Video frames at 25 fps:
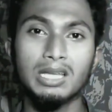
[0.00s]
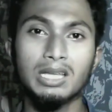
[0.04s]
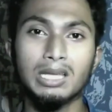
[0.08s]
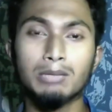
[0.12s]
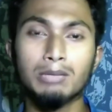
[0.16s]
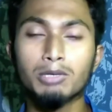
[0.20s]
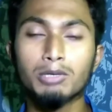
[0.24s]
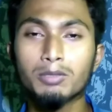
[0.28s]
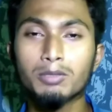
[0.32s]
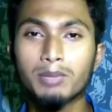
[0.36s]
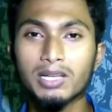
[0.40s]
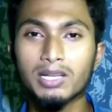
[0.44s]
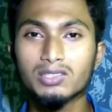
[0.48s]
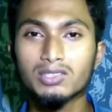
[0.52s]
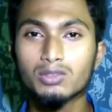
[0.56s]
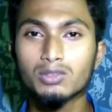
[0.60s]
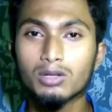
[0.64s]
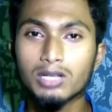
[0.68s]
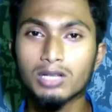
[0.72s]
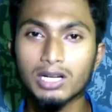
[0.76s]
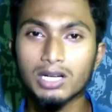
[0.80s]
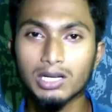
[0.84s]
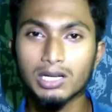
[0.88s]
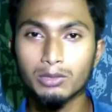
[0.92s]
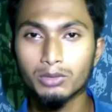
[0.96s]
এবং পাঁচশোল
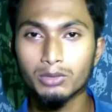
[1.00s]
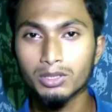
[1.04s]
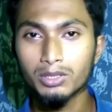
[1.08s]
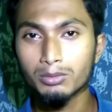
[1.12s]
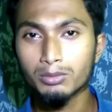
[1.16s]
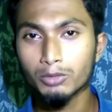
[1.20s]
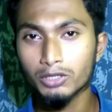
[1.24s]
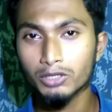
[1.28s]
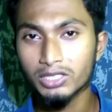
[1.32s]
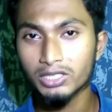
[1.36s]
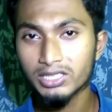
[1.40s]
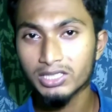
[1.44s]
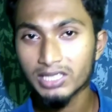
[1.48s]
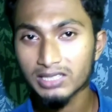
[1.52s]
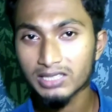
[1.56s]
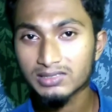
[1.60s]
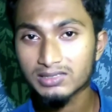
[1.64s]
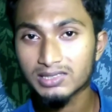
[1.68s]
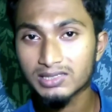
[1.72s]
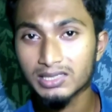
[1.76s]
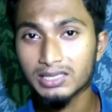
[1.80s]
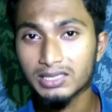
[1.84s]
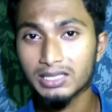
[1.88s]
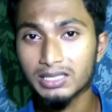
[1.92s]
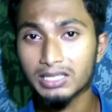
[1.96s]
কাটআউটের মধ্যে
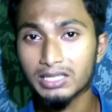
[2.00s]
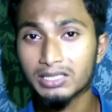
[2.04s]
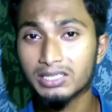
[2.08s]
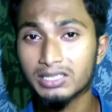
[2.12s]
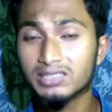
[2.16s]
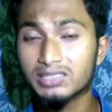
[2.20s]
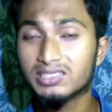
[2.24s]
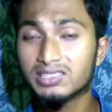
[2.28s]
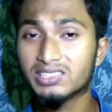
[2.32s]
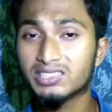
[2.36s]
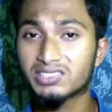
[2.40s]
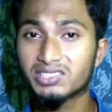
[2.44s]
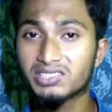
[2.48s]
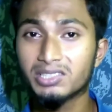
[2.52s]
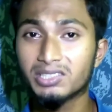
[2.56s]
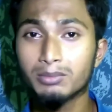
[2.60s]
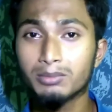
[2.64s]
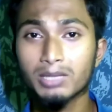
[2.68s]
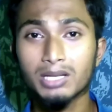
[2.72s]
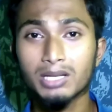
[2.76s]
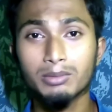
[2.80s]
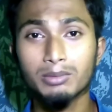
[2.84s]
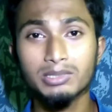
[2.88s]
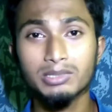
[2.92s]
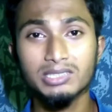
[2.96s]
থাকছে একটি সিক্সটিন
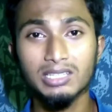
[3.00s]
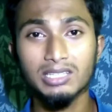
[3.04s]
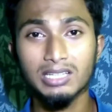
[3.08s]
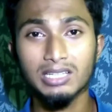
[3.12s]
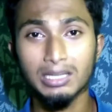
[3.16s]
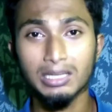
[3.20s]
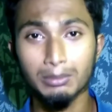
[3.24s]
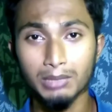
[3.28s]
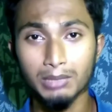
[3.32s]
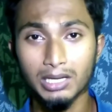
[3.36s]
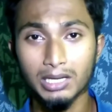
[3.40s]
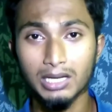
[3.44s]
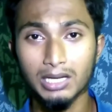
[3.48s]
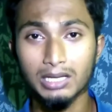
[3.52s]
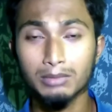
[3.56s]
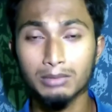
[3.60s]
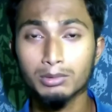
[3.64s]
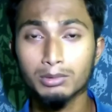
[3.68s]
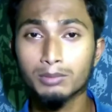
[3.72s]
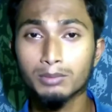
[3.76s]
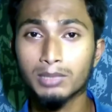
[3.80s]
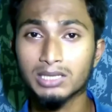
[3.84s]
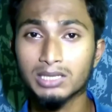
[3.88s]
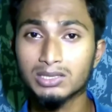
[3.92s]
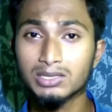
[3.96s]
মেগাপিক্সেল ক্যামেরা
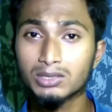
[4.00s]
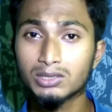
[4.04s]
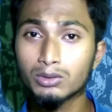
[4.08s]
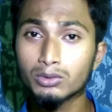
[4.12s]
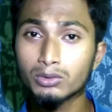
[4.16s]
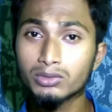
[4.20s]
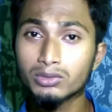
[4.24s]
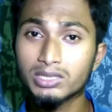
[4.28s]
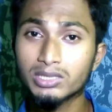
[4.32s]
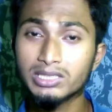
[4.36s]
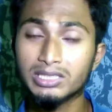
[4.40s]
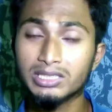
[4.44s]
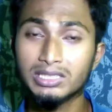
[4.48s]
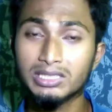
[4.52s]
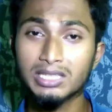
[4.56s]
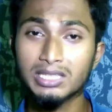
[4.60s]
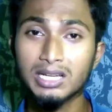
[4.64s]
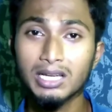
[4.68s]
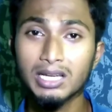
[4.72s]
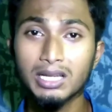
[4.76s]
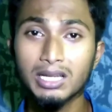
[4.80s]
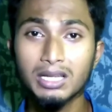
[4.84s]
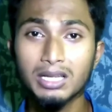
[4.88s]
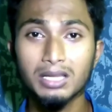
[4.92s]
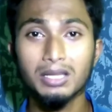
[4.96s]
এবং বাজেট অনুযায়ী এটা
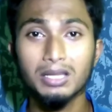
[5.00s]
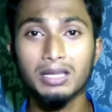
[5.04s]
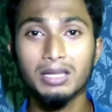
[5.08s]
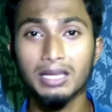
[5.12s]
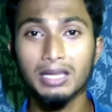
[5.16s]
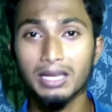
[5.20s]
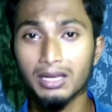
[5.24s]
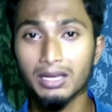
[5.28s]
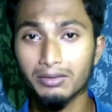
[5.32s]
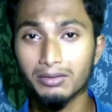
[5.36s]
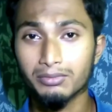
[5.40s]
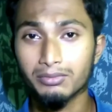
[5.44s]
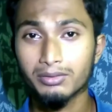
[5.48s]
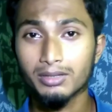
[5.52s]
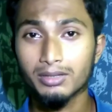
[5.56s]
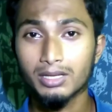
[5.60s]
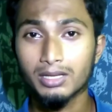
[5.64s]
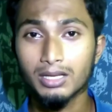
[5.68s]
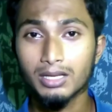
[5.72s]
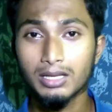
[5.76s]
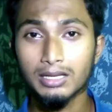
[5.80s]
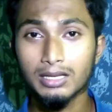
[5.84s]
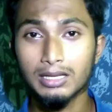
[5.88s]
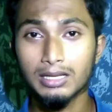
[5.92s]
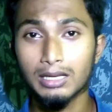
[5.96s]
অ্যানাফ
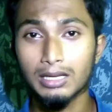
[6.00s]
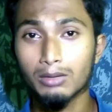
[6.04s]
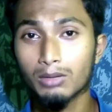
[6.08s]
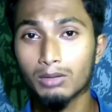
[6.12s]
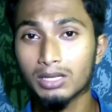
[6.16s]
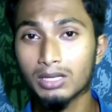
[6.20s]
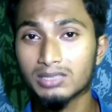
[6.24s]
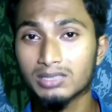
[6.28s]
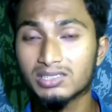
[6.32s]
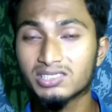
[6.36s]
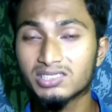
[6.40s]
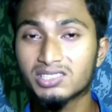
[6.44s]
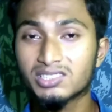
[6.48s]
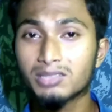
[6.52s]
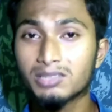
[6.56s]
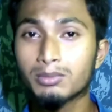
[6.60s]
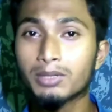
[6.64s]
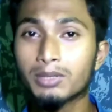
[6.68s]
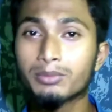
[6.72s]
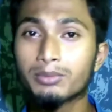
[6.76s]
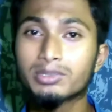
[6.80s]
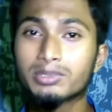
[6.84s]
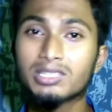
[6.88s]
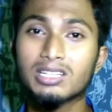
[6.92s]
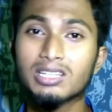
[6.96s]
কেননা সিক্সটিন
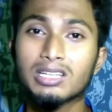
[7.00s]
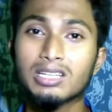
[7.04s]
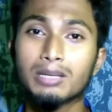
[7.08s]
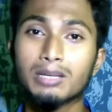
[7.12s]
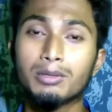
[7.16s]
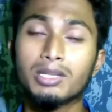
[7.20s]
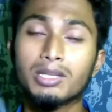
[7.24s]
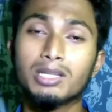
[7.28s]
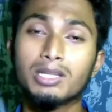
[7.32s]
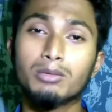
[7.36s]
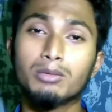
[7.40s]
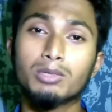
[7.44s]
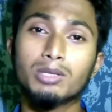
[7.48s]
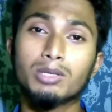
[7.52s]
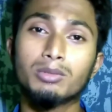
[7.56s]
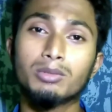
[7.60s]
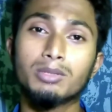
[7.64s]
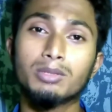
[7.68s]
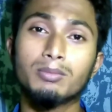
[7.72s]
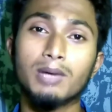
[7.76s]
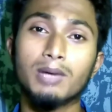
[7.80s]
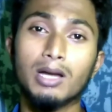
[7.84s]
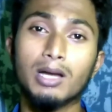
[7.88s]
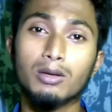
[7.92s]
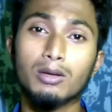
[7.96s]
মেগাপিক্সেল ক্যামেরা দিয়ে
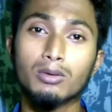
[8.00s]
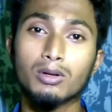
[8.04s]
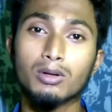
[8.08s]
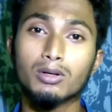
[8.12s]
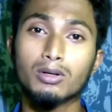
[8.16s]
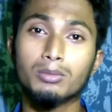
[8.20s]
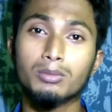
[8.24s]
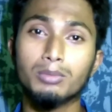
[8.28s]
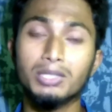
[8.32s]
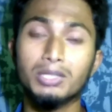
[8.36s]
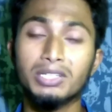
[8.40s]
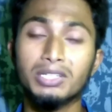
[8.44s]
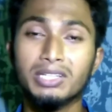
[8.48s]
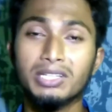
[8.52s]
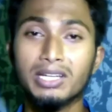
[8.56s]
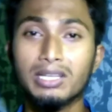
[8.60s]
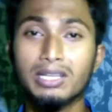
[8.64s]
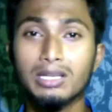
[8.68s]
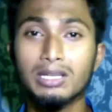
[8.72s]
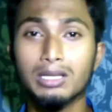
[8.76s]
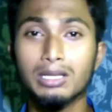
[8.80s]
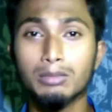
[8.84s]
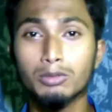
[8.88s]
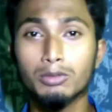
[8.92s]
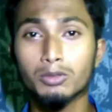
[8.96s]
মোটামুটি ভালো রকম ডিটেইল
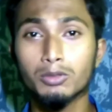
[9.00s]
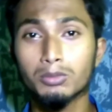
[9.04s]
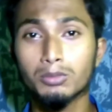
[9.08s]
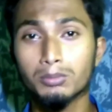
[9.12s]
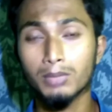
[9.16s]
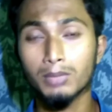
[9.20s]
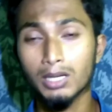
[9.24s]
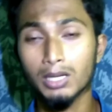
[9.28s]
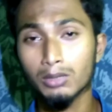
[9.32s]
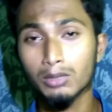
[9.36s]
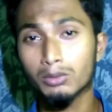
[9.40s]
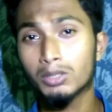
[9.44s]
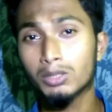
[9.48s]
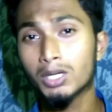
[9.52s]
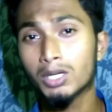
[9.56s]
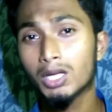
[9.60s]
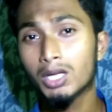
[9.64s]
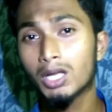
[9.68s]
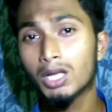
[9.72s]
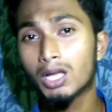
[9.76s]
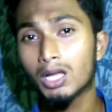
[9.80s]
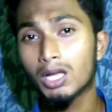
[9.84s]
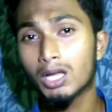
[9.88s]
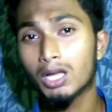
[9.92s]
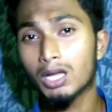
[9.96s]
এবং ভালো
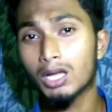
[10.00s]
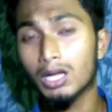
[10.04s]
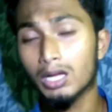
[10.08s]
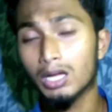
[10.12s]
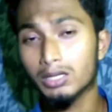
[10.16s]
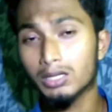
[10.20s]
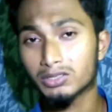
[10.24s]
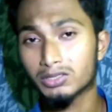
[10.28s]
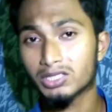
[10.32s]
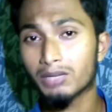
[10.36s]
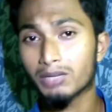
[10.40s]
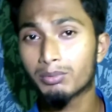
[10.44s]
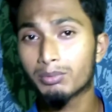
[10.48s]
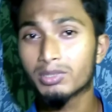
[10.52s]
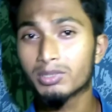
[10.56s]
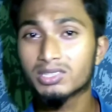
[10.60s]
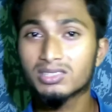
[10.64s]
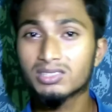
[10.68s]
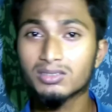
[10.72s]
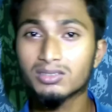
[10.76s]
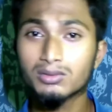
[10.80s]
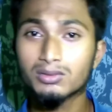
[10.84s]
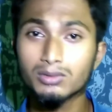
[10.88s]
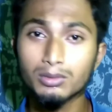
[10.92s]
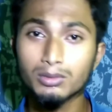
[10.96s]

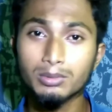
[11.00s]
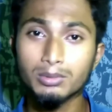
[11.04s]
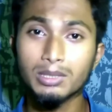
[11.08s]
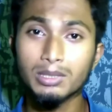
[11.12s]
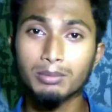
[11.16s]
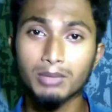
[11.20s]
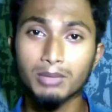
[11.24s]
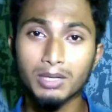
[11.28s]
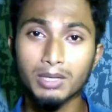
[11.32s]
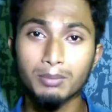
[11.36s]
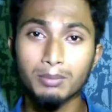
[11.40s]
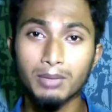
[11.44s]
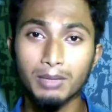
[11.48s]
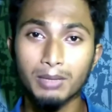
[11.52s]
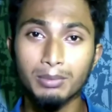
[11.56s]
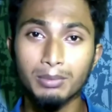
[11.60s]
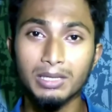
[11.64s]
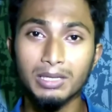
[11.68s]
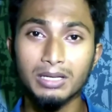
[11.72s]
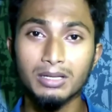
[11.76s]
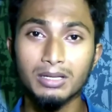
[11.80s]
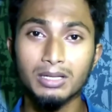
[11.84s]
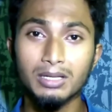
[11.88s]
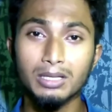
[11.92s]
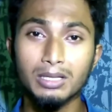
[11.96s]
শার্পনেসের ছবি আপনারা
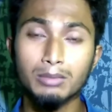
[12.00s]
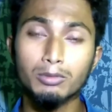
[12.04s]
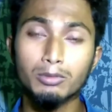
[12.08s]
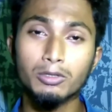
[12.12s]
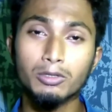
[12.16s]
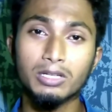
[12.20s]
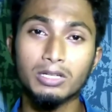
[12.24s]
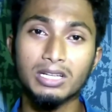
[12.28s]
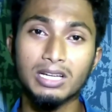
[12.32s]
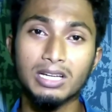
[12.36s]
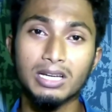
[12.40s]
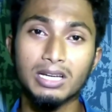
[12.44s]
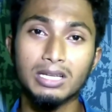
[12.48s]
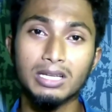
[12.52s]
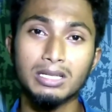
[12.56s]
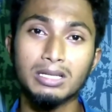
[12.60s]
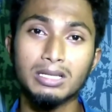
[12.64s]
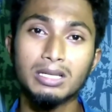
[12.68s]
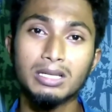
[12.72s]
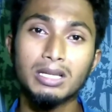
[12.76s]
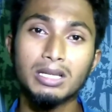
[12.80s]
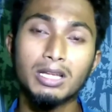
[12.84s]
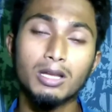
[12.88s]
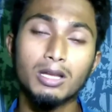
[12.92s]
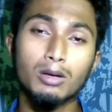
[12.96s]
পাবেন এবং এখানে
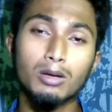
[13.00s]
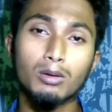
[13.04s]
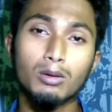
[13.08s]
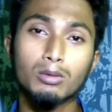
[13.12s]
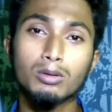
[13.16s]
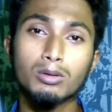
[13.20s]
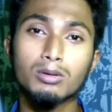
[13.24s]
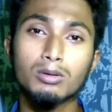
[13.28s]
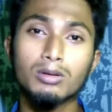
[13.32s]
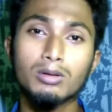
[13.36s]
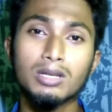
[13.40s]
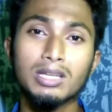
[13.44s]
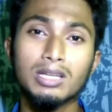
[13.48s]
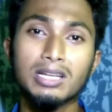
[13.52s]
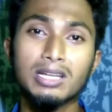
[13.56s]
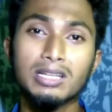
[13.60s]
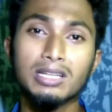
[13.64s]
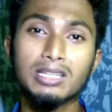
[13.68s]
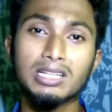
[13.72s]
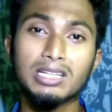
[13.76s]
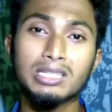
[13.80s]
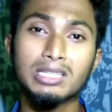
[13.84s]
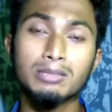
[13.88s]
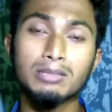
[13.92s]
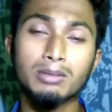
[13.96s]
লক্ষ্য করলে এখানে
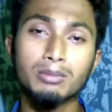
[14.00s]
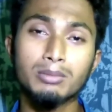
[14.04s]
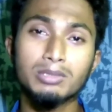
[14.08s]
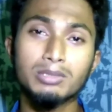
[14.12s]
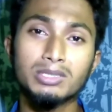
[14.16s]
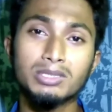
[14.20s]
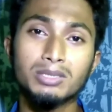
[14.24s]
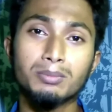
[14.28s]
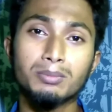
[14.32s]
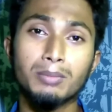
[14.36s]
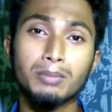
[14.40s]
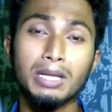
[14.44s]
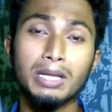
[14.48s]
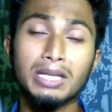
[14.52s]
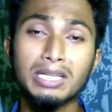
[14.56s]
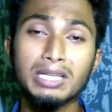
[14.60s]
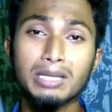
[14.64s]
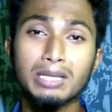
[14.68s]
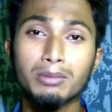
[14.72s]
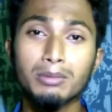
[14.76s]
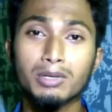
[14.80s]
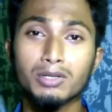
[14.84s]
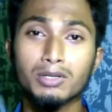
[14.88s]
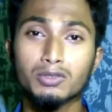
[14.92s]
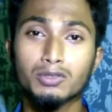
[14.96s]
দেখতে পারবেন যে মেইন
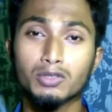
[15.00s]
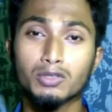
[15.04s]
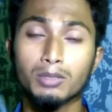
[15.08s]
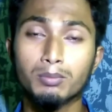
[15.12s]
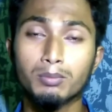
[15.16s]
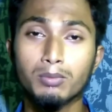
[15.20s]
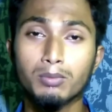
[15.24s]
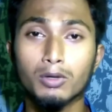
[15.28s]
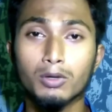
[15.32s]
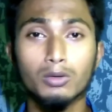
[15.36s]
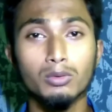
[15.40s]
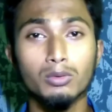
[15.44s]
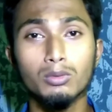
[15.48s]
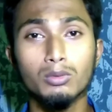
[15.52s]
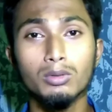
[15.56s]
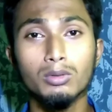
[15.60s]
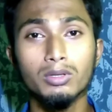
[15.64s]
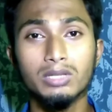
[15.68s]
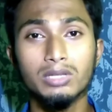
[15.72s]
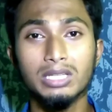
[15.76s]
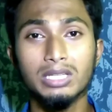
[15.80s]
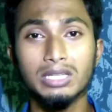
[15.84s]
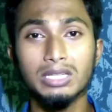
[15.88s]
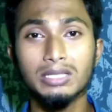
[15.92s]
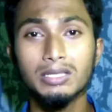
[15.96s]
ক্যামেরার সব
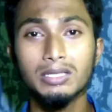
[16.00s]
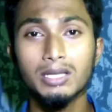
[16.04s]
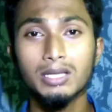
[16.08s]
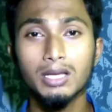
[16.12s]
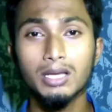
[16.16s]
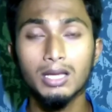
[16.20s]
ফটোগুলোতেই